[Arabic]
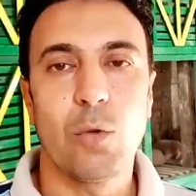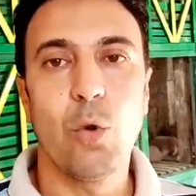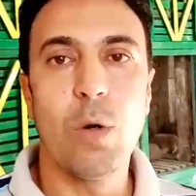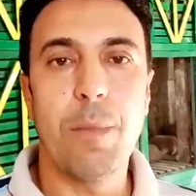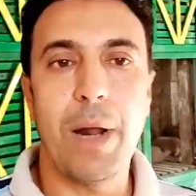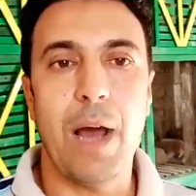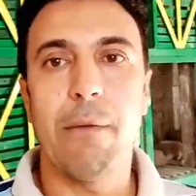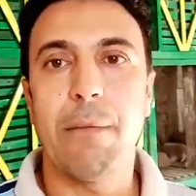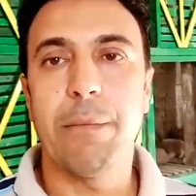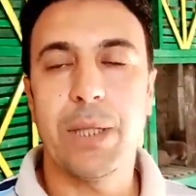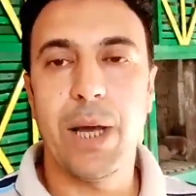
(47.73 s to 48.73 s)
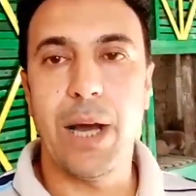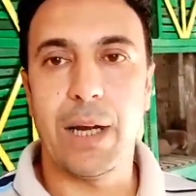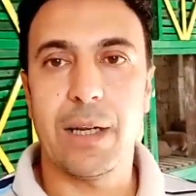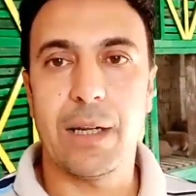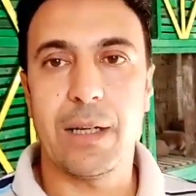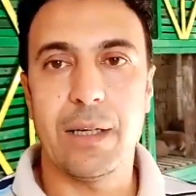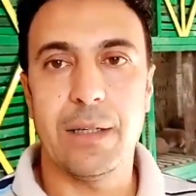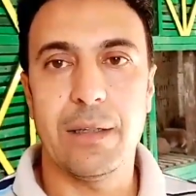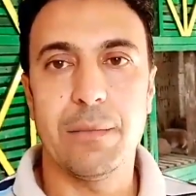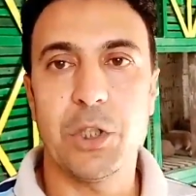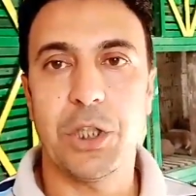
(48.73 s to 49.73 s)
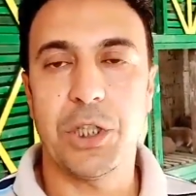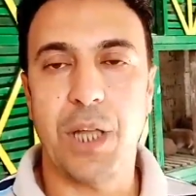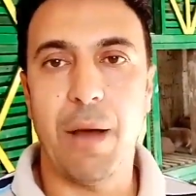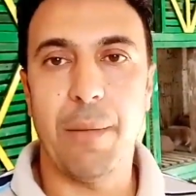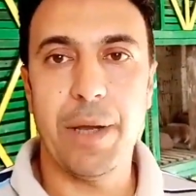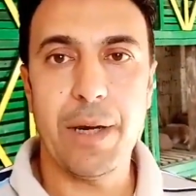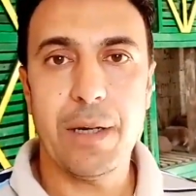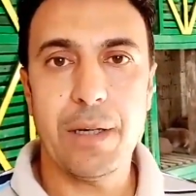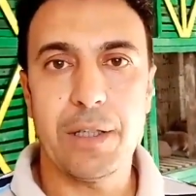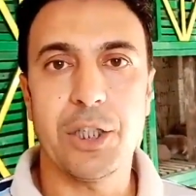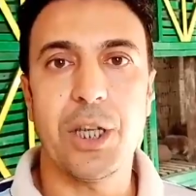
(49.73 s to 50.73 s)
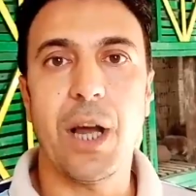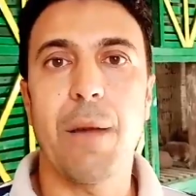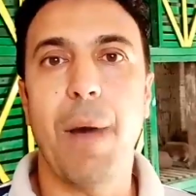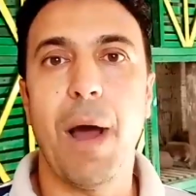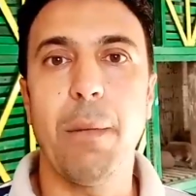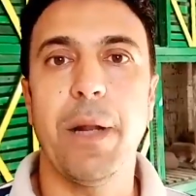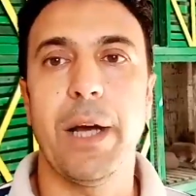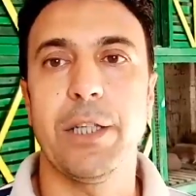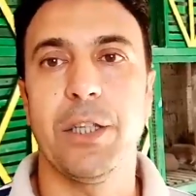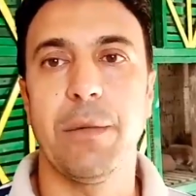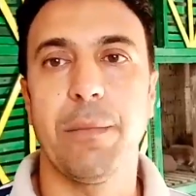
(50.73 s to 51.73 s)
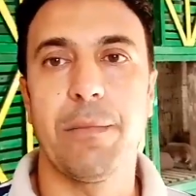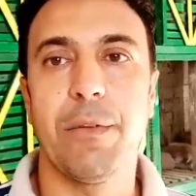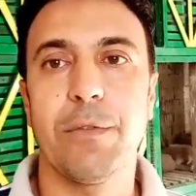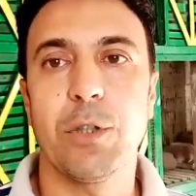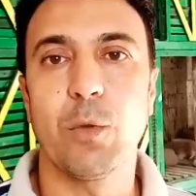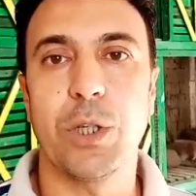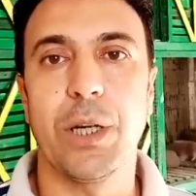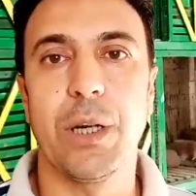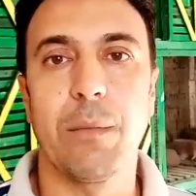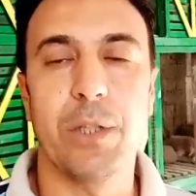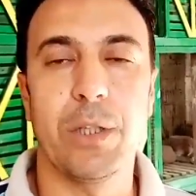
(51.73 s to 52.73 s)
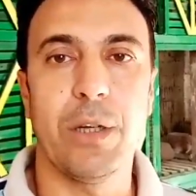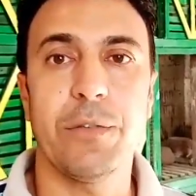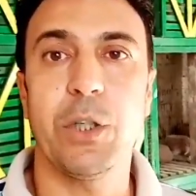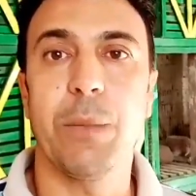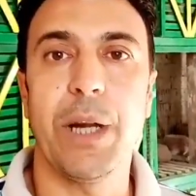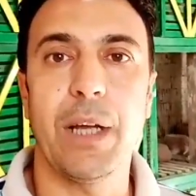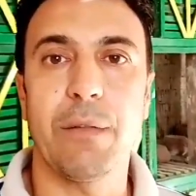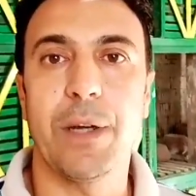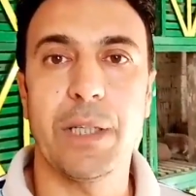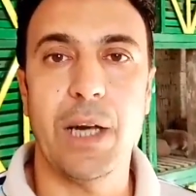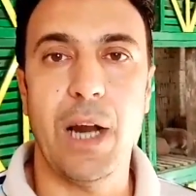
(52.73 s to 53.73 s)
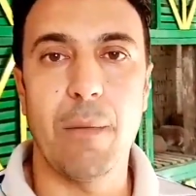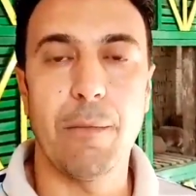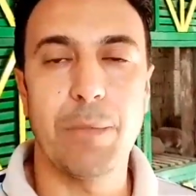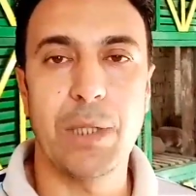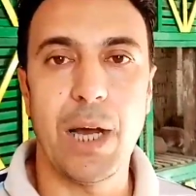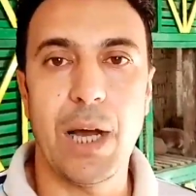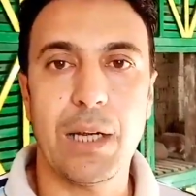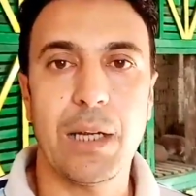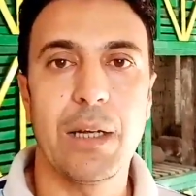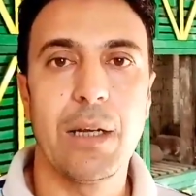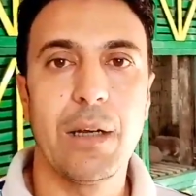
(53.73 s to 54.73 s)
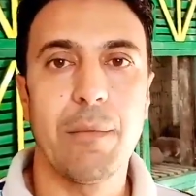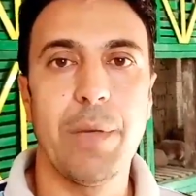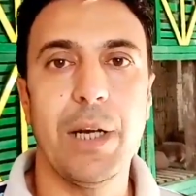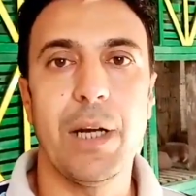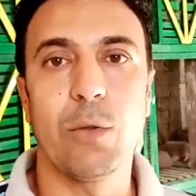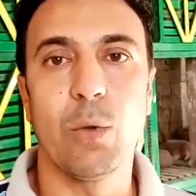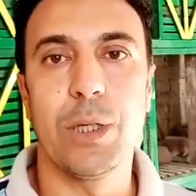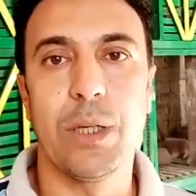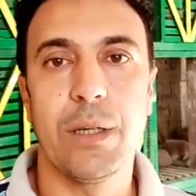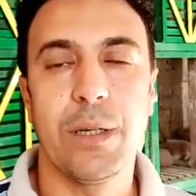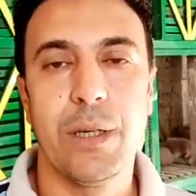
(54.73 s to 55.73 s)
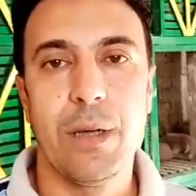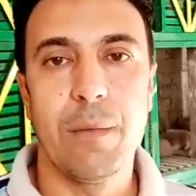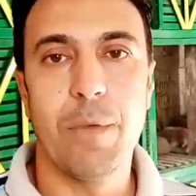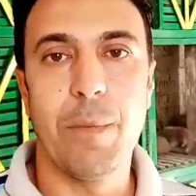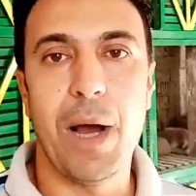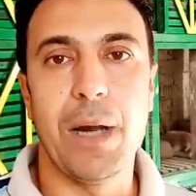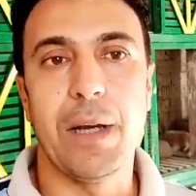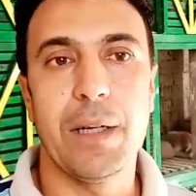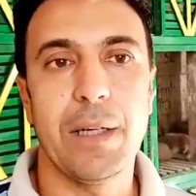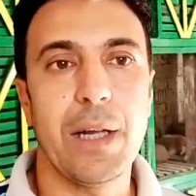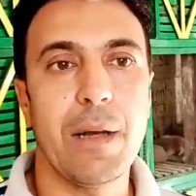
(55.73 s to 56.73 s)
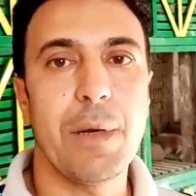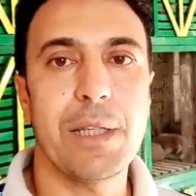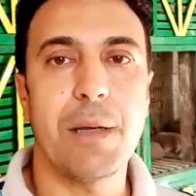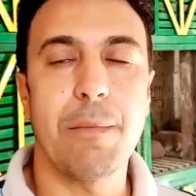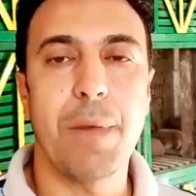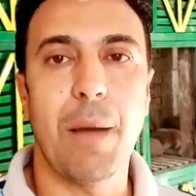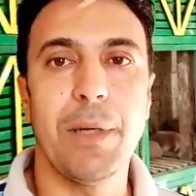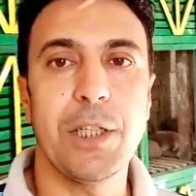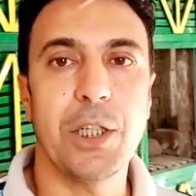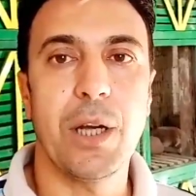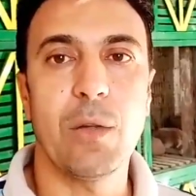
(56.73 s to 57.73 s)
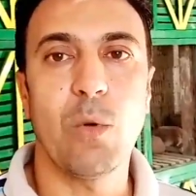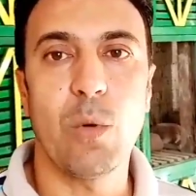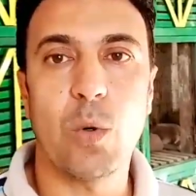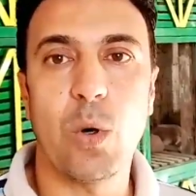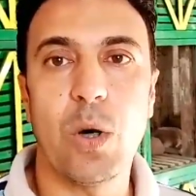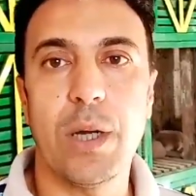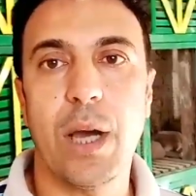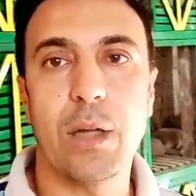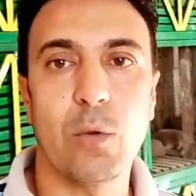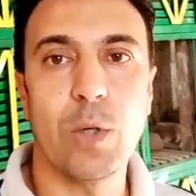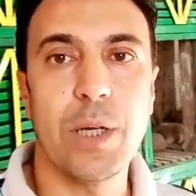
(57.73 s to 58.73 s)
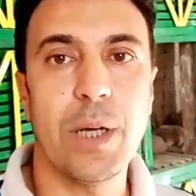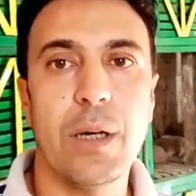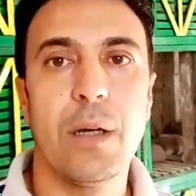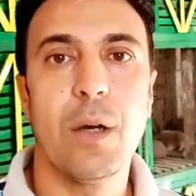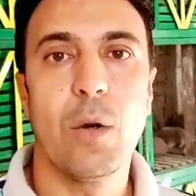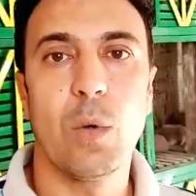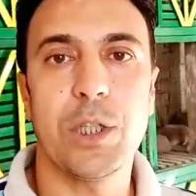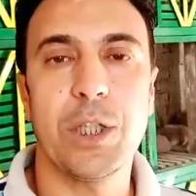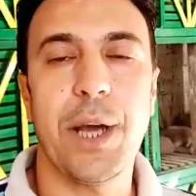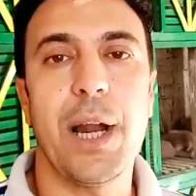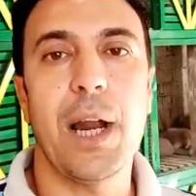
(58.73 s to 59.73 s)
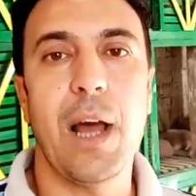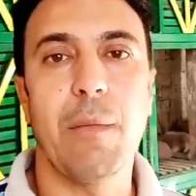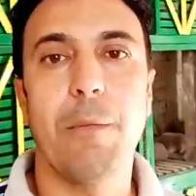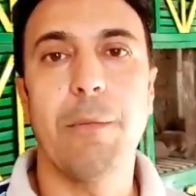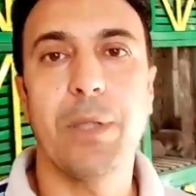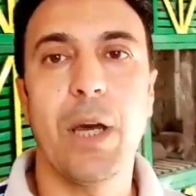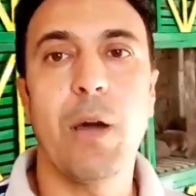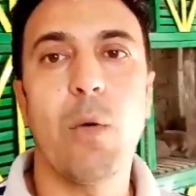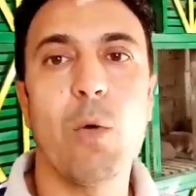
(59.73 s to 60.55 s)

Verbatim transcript: طول ما الحمام بتاعك مش تعبان اشتغل معاه بالاعشاب مفيش مشكلة ما تضعفش مناعة فرد الحمام بتاعك بالادوية بمعنى ان انا مثلا ما اعملش جدول وقائي ادوية واشتغل على الحمام بتاعي